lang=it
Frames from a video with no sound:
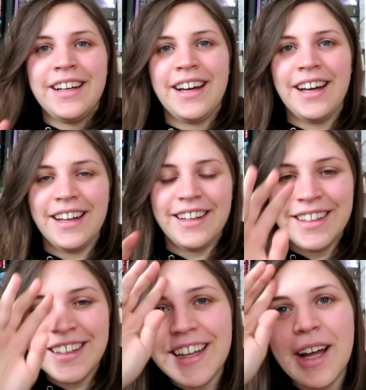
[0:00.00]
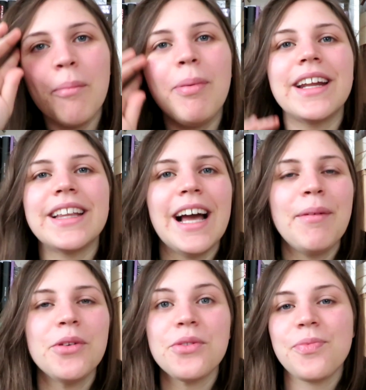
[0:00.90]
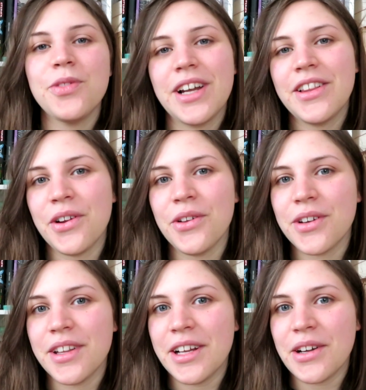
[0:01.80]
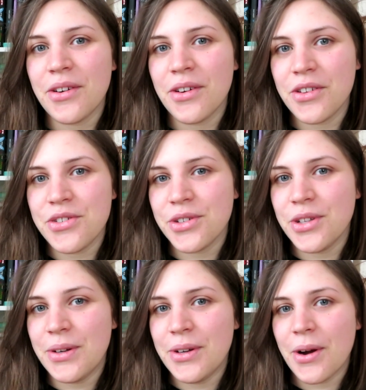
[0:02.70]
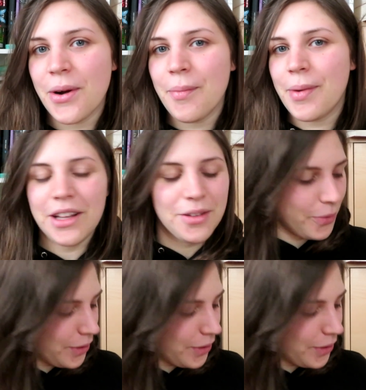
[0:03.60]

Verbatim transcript: ah Partiamo, non, non, andrò in ordine cronologico di quello che ho comprato,